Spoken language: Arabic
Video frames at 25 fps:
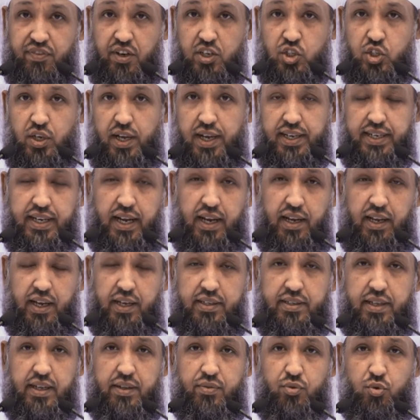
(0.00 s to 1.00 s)
في شأنها
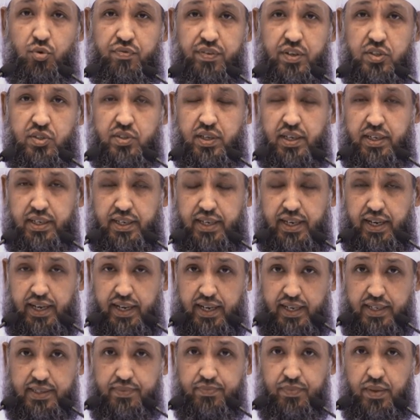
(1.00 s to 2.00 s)
الحديث في
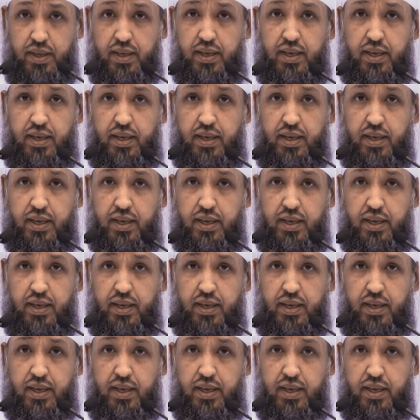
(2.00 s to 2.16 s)
صحيحين